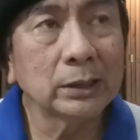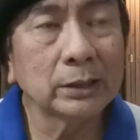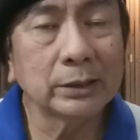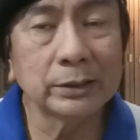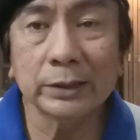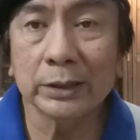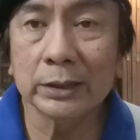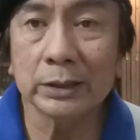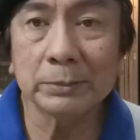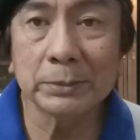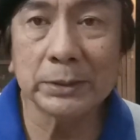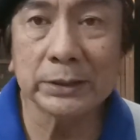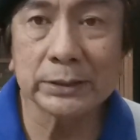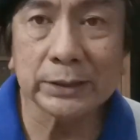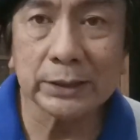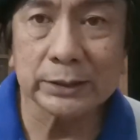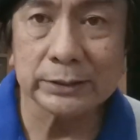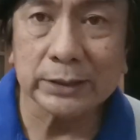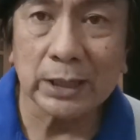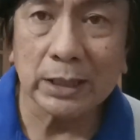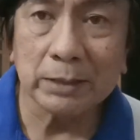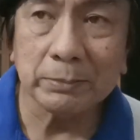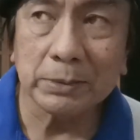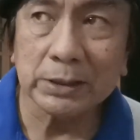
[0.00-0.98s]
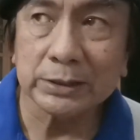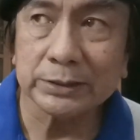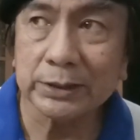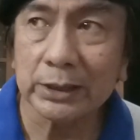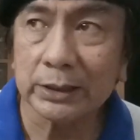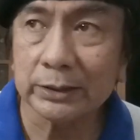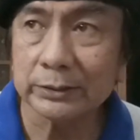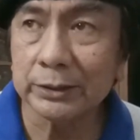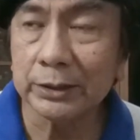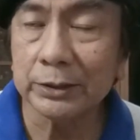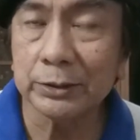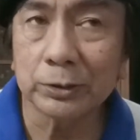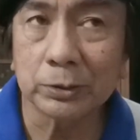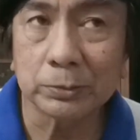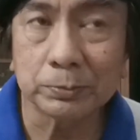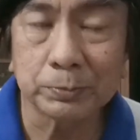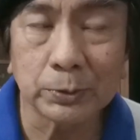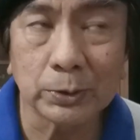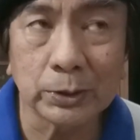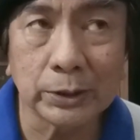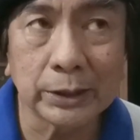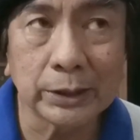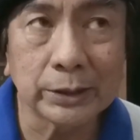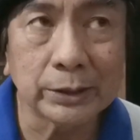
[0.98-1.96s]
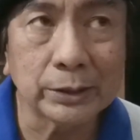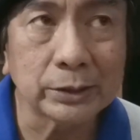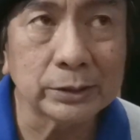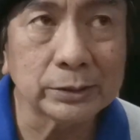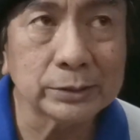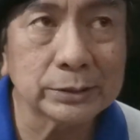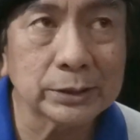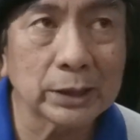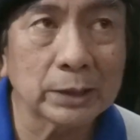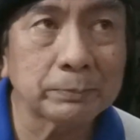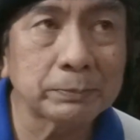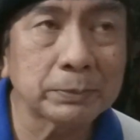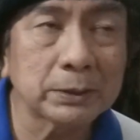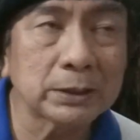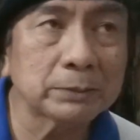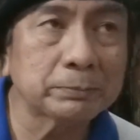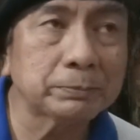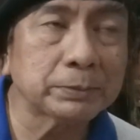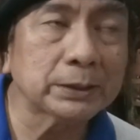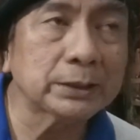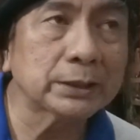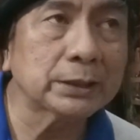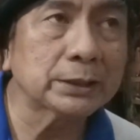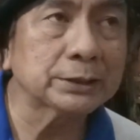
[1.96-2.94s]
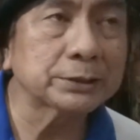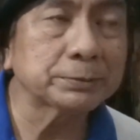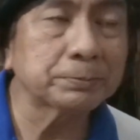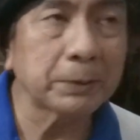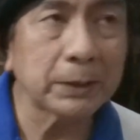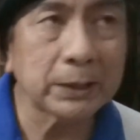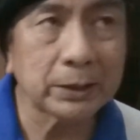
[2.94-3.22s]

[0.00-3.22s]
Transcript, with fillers: Hindi naman tatama sa atin, hopefully, no, sa Pilipinas.